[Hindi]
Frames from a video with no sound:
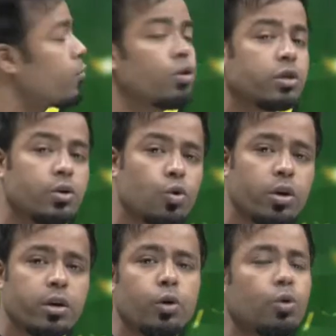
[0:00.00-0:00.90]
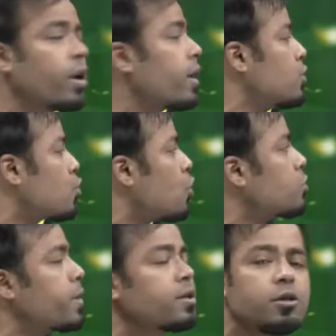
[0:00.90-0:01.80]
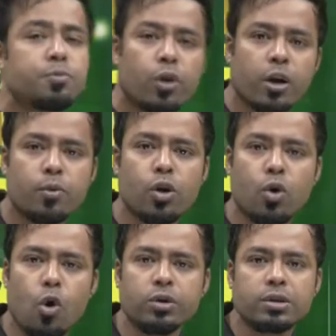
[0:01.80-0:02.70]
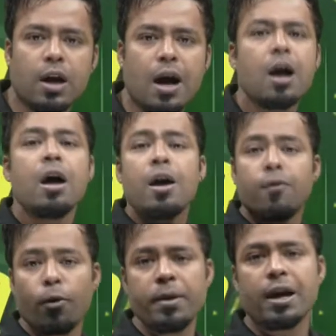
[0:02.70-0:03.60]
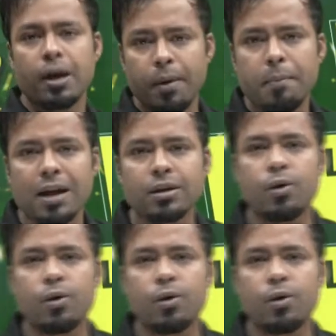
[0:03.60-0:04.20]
वो तीनों को इंक्लूड करके जो कॉस्ट प्राइस है इस पूरे के पूरे कोर्स का वो भी अगर मैं बात